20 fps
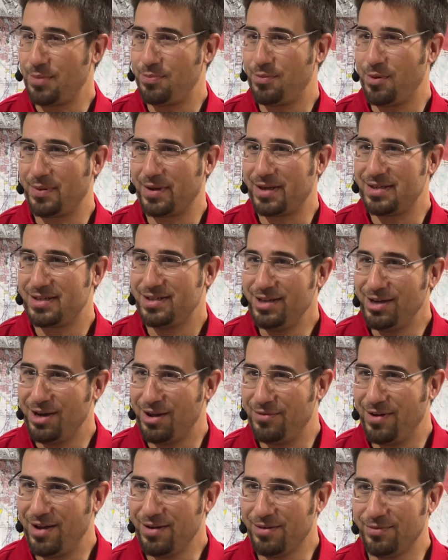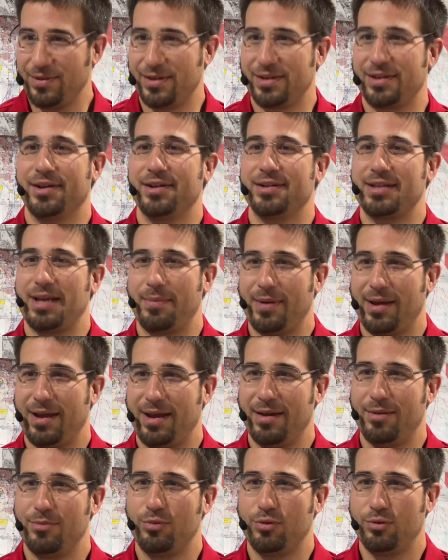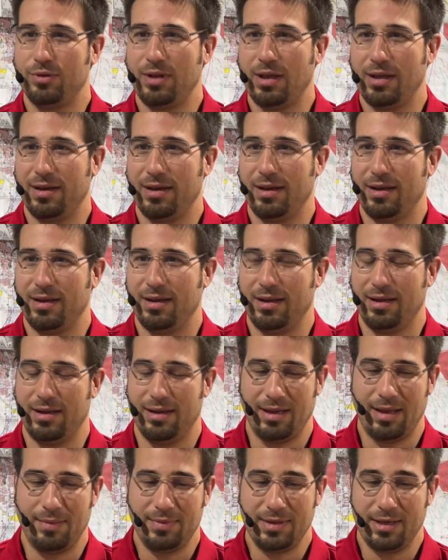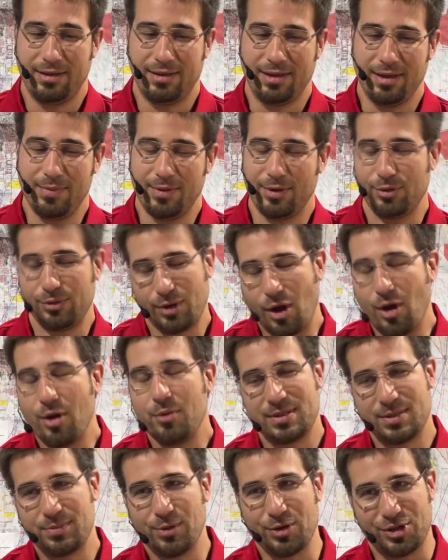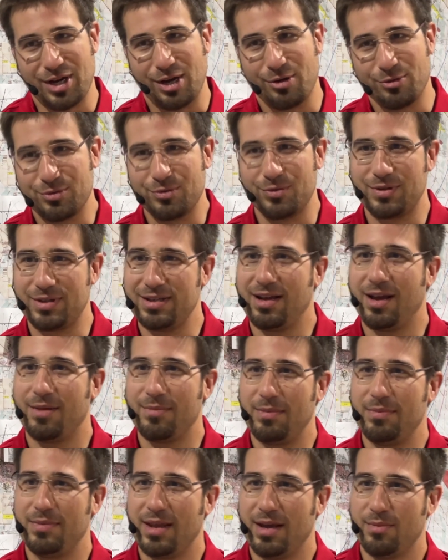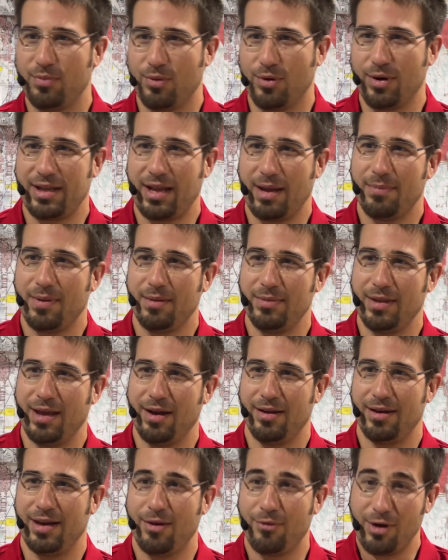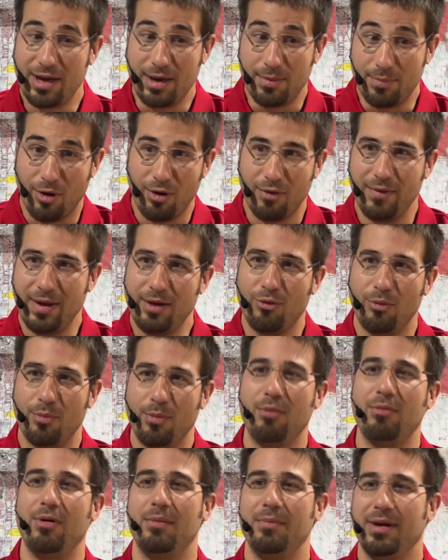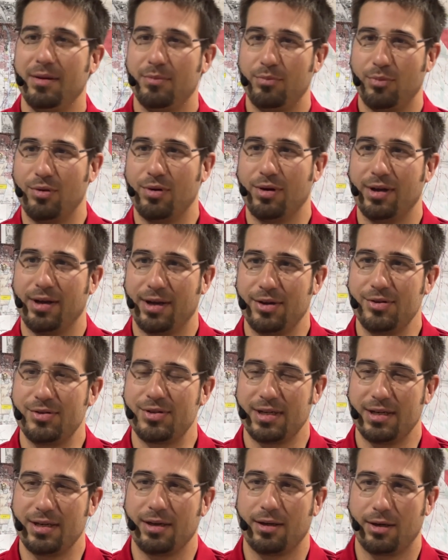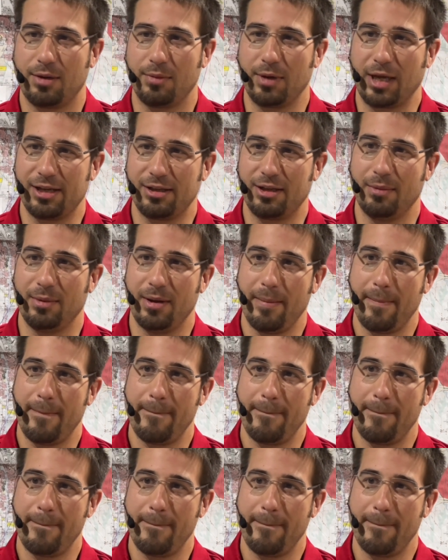n'est pas précis, le vent, fait que ça prend beaucoup d'habilité, puis un petit peu de chance aussi en même temps pour être capable d'avoir les bons vents au bon moment pour euh, réussir correctement. C'est